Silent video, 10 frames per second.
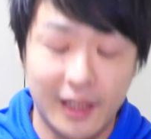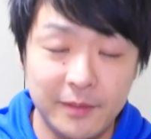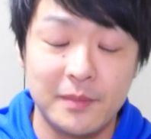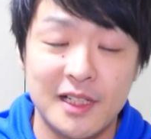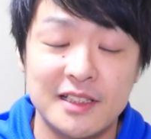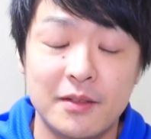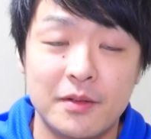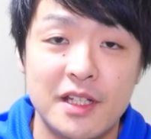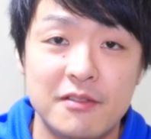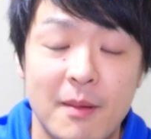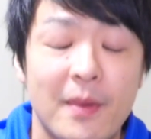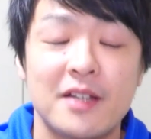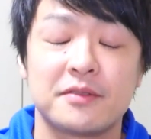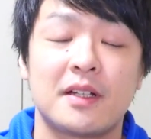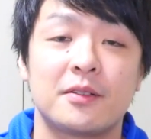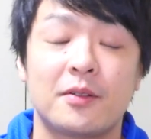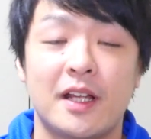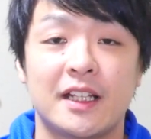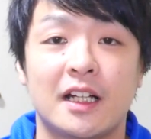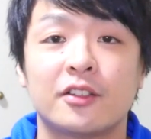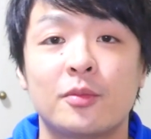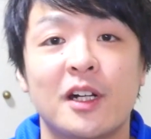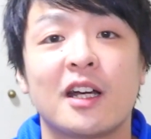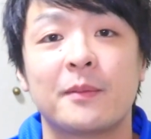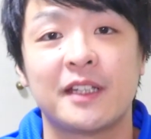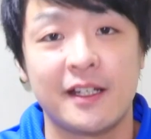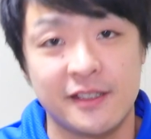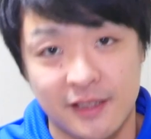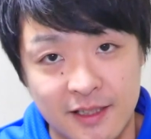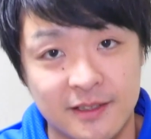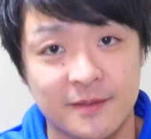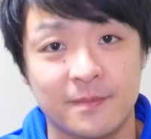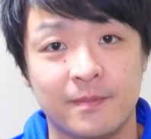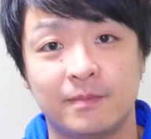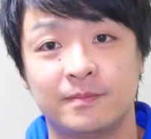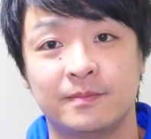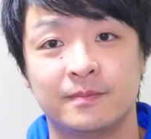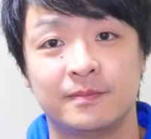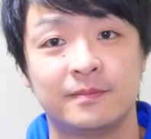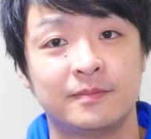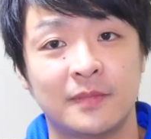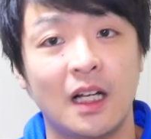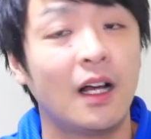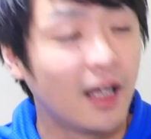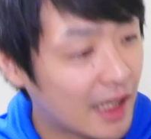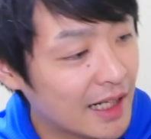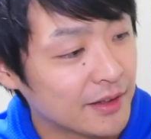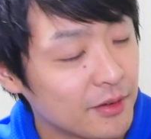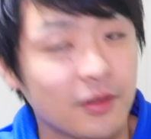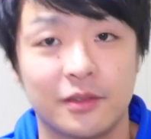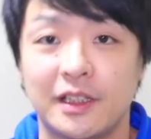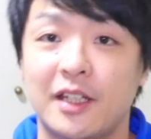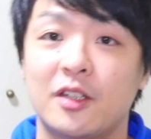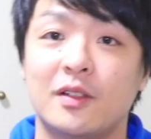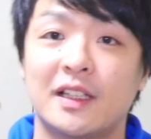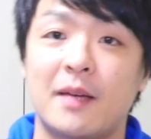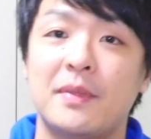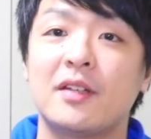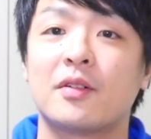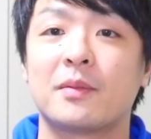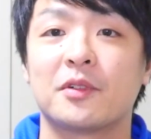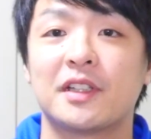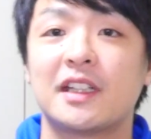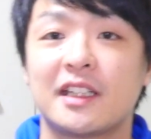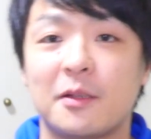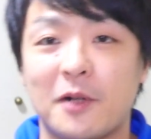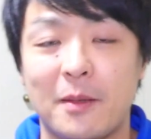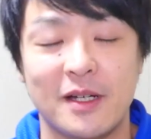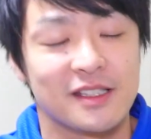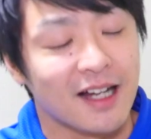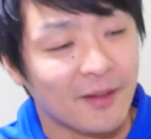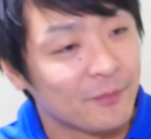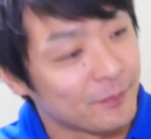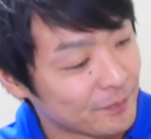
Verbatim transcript: はい、皆さんこんにちは。パーソナルトレーナーの村上太一です。ピーコです。はい、ということで今日はね、ピーコにも出てきてもらいました。はい。